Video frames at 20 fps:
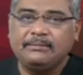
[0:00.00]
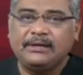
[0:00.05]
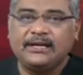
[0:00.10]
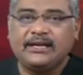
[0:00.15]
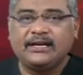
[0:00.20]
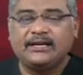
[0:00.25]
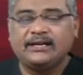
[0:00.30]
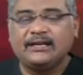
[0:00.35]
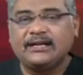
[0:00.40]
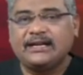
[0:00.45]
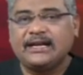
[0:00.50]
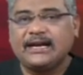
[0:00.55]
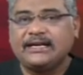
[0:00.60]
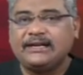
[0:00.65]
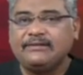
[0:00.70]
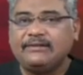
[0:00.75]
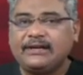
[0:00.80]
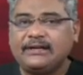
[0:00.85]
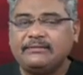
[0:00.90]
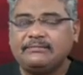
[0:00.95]
మీ రెగ్యులర్
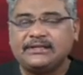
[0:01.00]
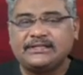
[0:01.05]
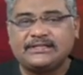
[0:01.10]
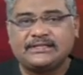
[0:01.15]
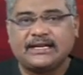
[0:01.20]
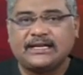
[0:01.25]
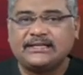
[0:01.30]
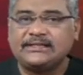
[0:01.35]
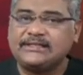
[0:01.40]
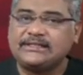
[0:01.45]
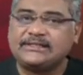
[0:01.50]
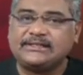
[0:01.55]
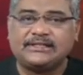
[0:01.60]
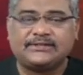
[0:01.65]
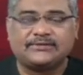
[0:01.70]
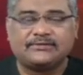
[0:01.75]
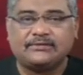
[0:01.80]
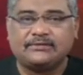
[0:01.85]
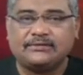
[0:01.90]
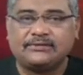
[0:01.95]
యాక్టివిటీ మీరు స్టార్ట్
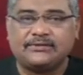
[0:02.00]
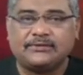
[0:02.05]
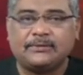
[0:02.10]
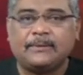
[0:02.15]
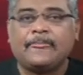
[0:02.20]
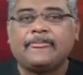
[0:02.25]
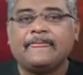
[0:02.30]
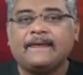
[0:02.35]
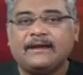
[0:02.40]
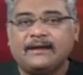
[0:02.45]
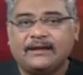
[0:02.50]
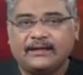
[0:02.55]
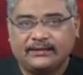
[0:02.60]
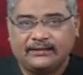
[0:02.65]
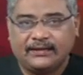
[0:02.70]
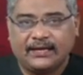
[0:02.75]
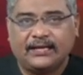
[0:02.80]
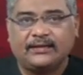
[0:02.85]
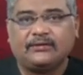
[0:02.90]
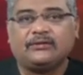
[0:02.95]
చేసేసుకోవచ్చు
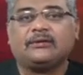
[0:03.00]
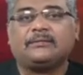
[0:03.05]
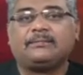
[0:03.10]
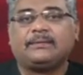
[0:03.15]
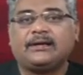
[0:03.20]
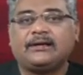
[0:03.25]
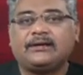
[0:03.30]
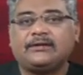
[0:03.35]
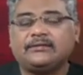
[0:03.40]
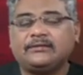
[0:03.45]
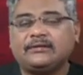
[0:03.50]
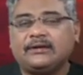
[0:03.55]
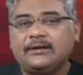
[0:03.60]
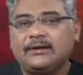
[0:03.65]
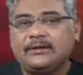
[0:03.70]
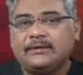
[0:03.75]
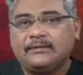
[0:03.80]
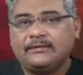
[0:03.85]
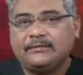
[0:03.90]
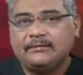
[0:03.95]
దాంతోపాటు
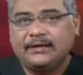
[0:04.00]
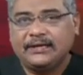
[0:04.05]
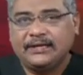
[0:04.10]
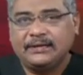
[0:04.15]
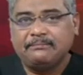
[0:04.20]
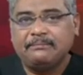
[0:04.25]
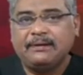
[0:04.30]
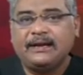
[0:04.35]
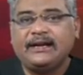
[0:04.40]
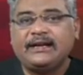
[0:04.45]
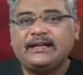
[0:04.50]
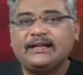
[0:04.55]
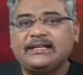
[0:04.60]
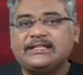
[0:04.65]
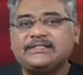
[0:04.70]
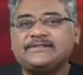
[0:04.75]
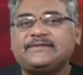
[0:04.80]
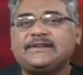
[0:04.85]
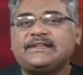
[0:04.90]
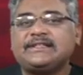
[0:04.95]
ఈ
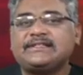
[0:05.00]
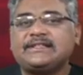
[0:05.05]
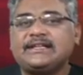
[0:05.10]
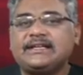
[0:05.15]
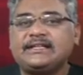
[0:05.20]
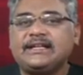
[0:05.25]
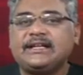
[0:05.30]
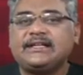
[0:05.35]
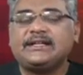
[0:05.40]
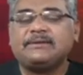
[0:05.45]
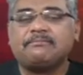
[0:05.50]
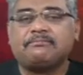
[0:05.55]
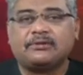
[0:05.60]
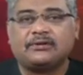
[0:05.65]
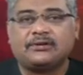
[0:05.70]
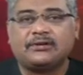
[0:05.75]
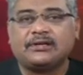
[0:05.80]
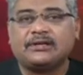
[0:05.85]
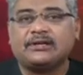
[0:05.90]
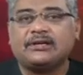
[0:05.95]
మెయింటెనెన్స్ ఫేజ్ ఏదైతే
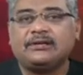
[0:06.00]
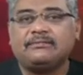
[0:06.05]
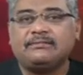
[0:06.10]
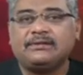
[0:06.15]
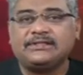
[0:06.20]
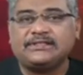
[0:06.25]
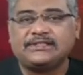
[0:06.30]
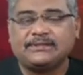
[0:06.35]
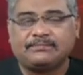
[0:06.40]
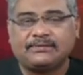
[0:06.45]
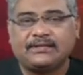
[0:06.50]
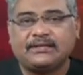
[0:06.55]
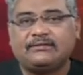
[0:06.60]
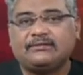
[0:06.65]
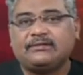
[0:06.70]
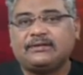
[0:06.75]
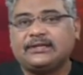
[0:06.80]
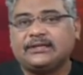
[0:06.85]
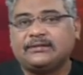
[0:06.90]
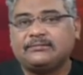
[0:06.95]
ప్రోటోకాల్ మేము చెప్తా
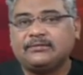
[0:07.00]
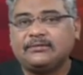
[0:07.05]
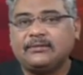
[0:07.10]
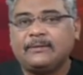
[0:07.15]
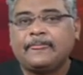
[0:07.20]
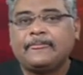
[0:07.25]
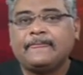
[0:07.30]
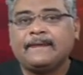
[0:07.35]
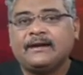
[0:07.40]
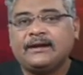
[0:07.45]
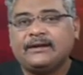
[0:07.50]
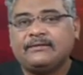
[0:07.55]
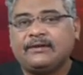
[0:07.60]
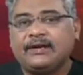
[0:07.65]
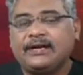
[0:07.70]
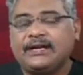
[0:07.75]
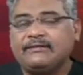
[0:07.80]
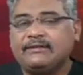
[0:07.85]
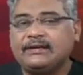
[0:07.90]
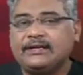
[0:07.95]
ఉంటామో
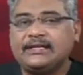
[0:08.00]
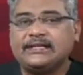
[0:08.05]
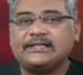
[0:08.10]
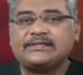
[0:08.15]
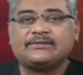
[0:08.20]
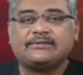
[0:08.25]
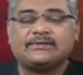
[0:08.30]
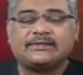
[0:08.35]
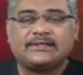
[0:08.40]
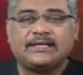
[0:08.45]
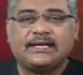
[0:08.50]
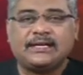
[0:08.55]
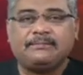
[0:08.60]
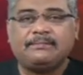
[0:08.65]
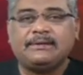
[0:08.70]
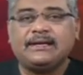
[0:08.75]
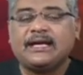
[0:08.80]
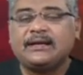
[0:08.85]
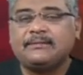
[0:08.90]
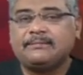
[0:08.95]
ట్వంటీ వన్ డేస్కి ఒకసారి
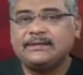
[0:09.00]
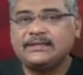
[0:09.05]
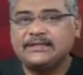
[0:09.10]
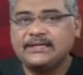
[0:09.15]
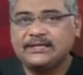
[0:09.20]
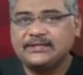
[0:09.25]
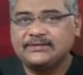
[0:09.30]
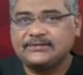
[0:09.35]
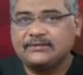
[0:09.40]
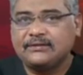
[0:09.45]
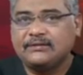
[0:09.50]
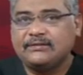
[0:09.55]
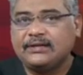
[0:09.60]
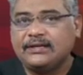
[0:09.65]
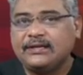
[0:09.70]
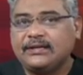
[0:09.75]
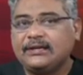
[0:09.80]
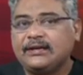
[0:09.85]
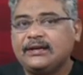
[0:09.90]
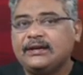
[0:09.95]
పీఆర్పీ
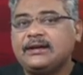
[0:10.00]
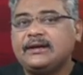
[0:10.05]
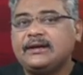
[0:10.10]
చేసుకోవాలి